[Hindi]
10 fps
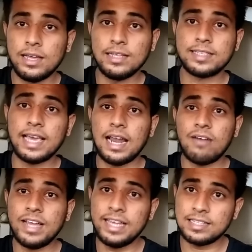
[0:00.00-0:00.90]
इसके
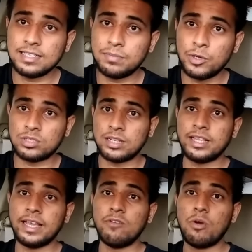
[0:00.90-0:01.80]
अलावा ये चीज भी हो
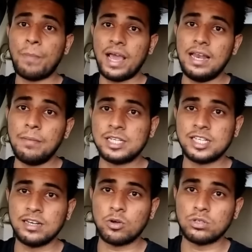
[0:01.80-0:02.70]
सकती है कि वो पहले
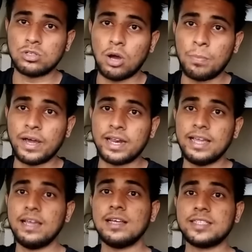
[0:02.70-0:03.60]
मशीन को स्टॉप
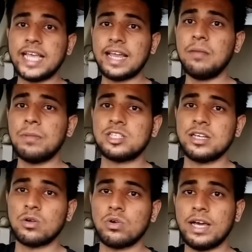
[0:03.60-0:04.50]
करके सेकंड
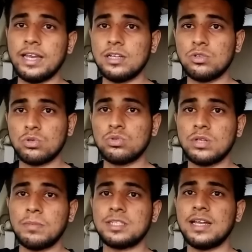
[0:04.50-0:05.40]
मशीन को यानी कि जो
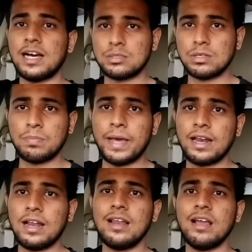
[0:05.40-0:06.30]
दूसरी मशीन आसपास
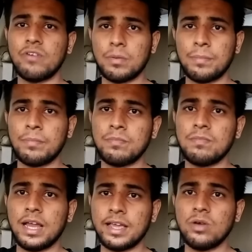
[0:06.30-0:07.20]
पैरेलल या फिर
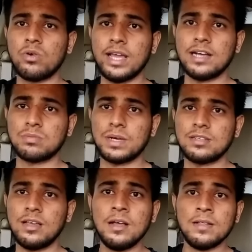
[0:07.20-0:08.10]
लगी होगी आसपास
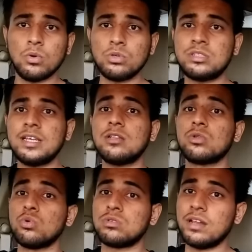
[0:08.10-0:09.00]
ही उससे
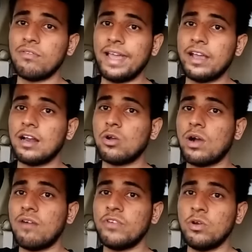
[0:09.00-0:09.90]
दूसरे व्हीकल
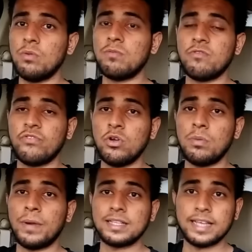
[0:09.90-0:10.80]
का फ्यूल फ्यूल
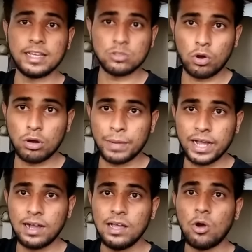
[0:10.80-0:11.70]
भर देंगे सौ रुपए
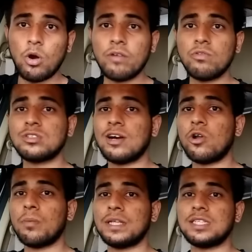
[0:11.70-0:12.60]
का और वो सौ
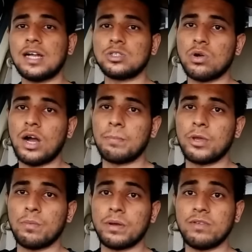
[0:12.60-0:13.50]
रुपए चार्ज होगा
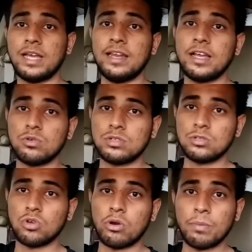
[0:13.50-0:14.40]
आपके ऊपर यानी कि उसने
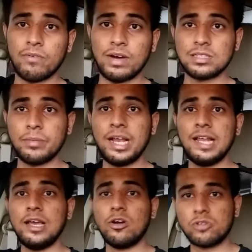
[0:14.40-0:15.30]
सौ रुपए वहां से भी ले
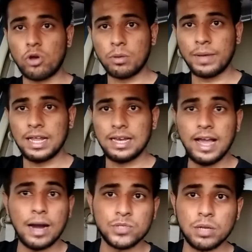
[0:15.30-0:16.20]
लिया और सौ रुपए ले
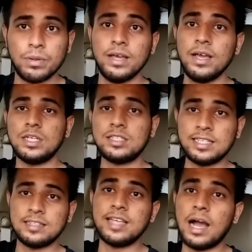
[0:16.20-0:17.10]
लिया आपसे भी इस
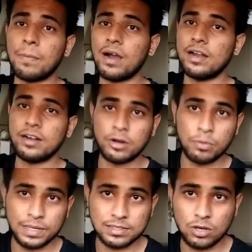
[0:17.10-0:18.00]
चीज से आपका हंड्रेड
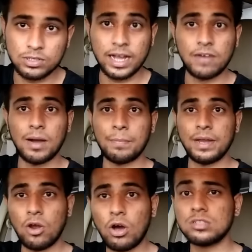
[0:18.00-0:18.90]
रुपीज का हो जाएगा वहां पे
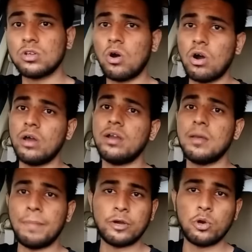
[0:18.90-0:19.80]
लॉस और
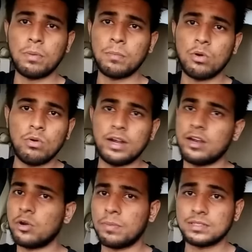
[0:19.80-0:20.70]
पेट्रोल पंप को
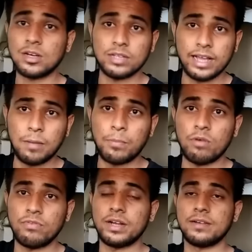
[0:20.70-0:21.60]
हंड्रेड रुपीज का हो जाएगा
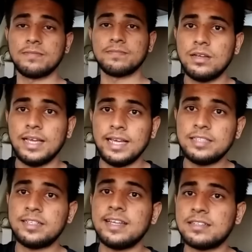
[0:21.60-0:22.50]
प्रॉफिट
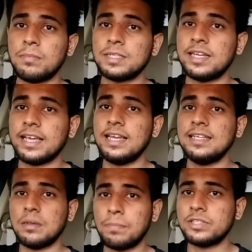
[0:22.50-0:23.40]
इस ट्रिक से बचने के
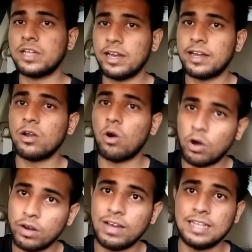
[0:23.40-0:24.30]
लिए जब भी जनरेटर
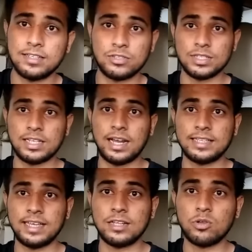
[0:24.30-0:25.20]
ऑन वाली सिचुएशन
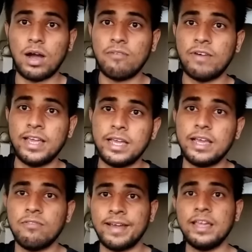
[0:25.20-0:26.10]
आती है ना तो आप वहीं
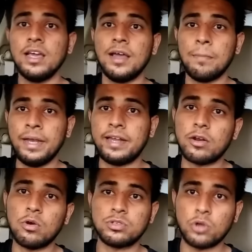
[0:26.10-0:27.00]
के वहीं
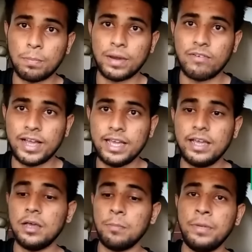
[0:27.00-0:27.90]
मीटर को स्टॉप करवाइए
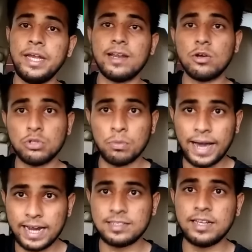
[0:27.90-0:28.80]
मीटर को
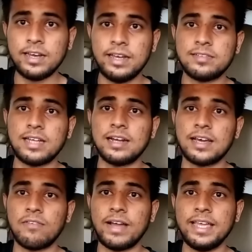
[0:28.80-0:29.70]
दोबारा से रीस्टार्ट
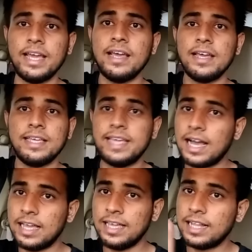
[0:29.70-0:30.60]
करवाइए
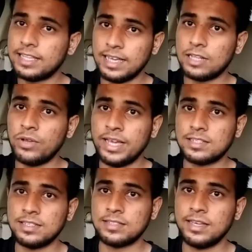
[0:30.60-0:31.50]
या, या या तो एक
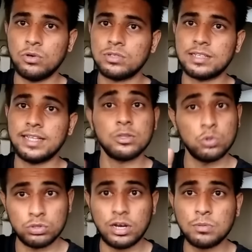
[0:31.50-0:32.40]
चीज ये हो सकती है
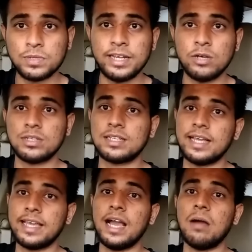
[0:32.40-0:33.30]
दूसरा ऑप्शन ये हो सकता
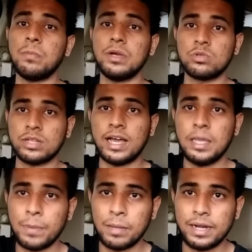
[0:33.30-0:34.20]
है कि आप उतना
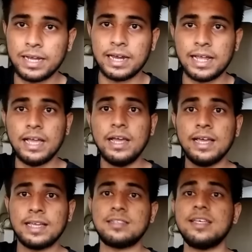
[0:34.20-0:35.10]
ही पेमेंट करके
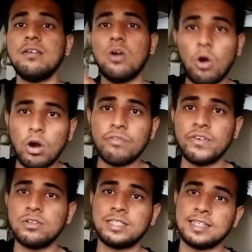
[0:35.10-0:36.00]
किसी और
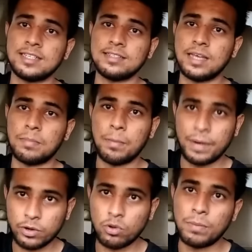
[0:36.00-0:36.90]
फ्यूल स्टेशन से अपना
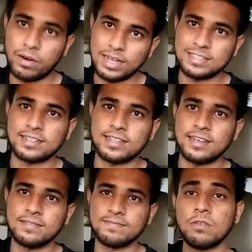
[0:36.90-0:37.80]
पेट्रोल भरवा सकते हैं